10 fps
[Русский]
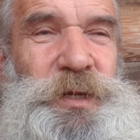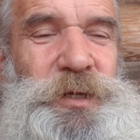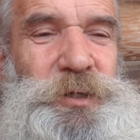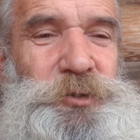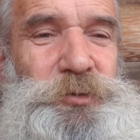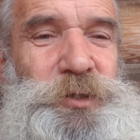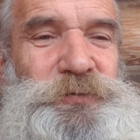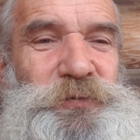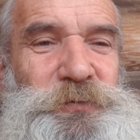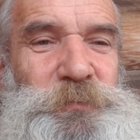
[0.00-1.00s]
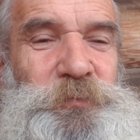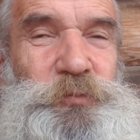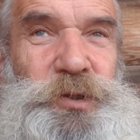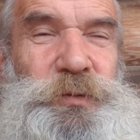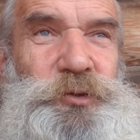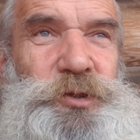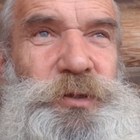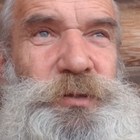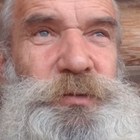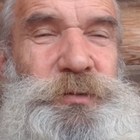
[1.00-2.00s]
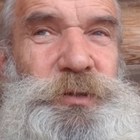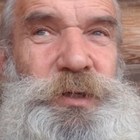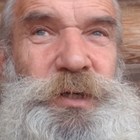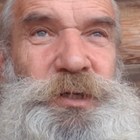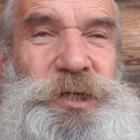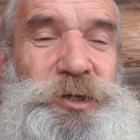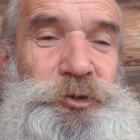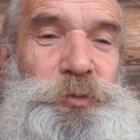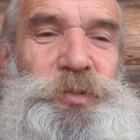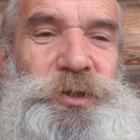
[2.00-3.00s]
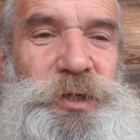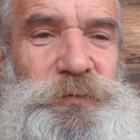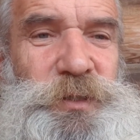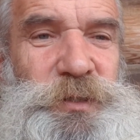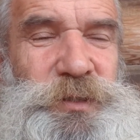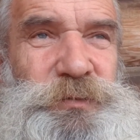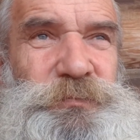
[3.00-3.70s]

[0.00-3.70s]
государств. Потому что сейчас же все позакрывалось.